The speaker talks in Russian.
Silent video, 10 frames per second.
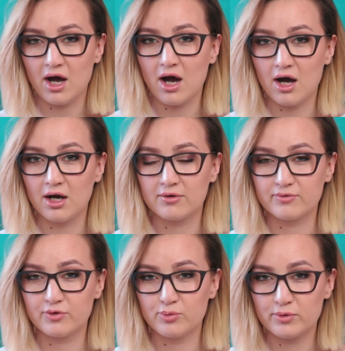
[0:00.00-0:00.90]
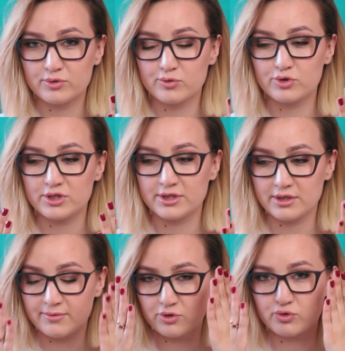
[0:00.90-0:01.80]
а в любом случае
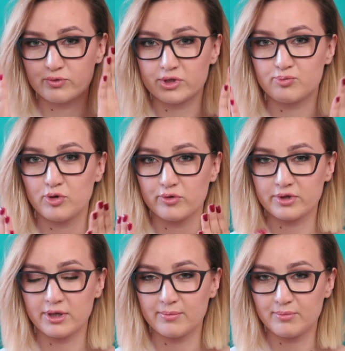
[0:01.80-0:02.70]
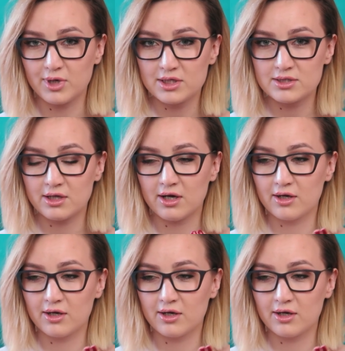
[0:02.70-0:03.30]
из-за того, что у нас пленка масла,